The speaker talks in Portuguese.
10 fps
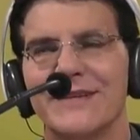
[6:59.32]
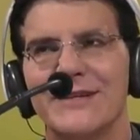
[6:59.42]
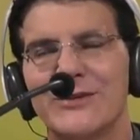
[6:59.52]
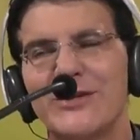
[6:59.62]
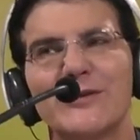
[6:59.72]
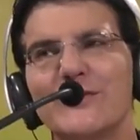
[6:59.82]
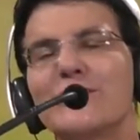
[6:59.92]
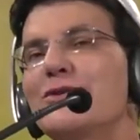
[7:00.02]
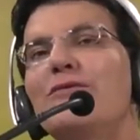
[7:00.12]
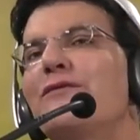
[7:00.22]

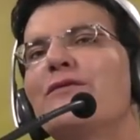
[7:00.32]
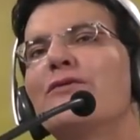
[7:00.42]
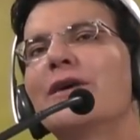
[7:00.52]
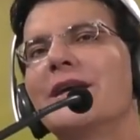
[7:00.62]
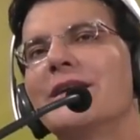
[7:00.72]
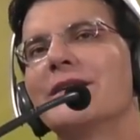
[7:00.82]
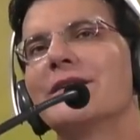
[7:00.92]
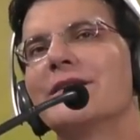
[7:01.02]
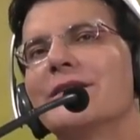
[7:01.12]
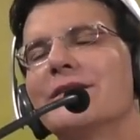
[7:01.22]
Jesus não foi
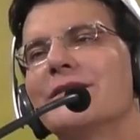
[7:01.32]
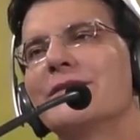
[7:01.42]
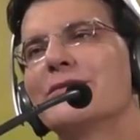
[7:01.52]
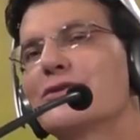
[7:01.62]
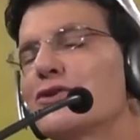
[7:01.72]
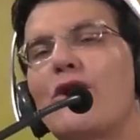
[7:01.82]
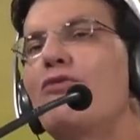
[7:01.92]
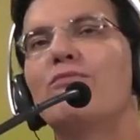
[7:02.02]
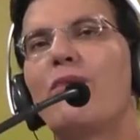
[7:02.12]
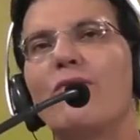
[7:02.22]
só
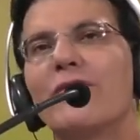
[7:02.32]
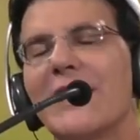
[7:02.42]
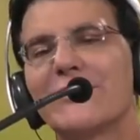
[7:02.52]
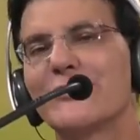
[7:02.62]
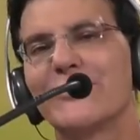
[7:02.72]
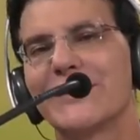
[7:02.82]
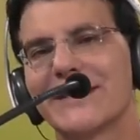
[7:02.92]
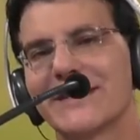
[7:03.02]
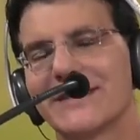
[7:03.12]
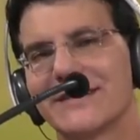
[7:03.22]
um bom orador.